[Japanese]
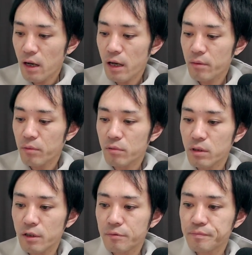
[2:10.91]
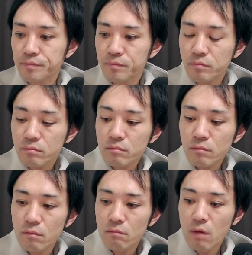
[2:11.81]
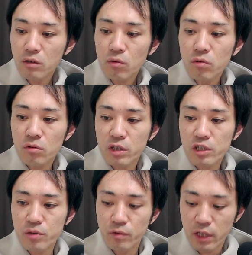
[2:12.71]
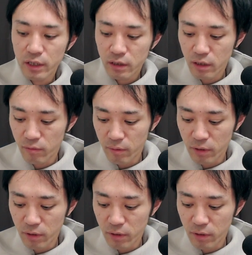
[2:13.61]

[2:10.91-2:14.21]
iPhone に、まあ、どこの機種も大体は、